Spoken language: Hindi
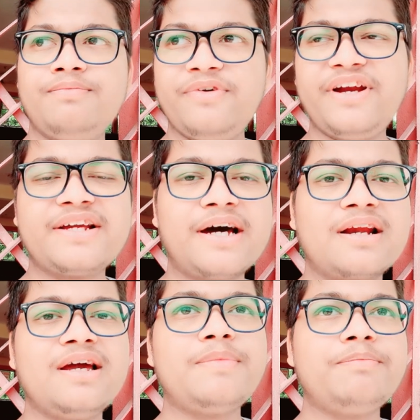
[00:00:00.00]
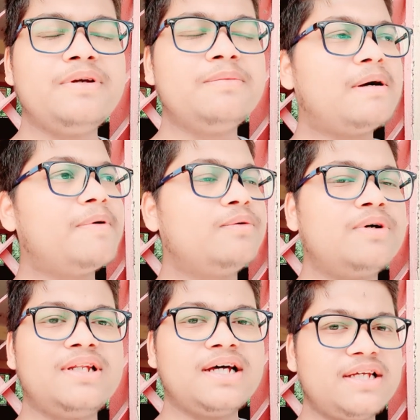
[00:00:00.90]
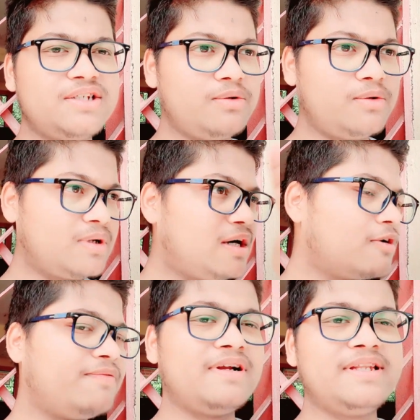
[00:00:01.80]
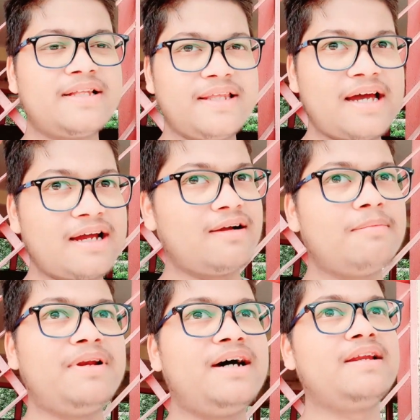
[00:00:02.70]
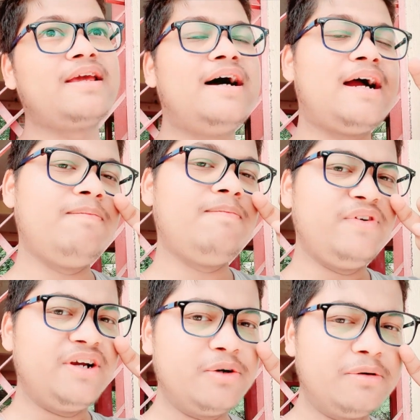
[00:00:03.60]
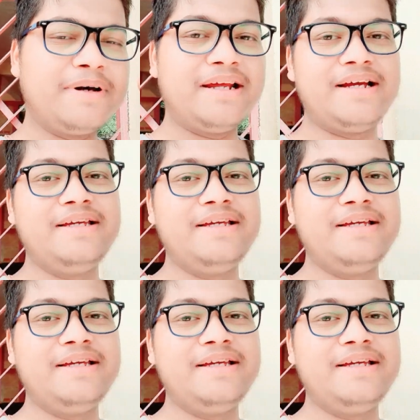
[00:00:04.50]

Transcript: वेट कर रहे हैं मम्मी पापा लोग का दादाजी लोगों का और फिर देखते हैं आगे का प्लान क्या है आप वीडियो में बने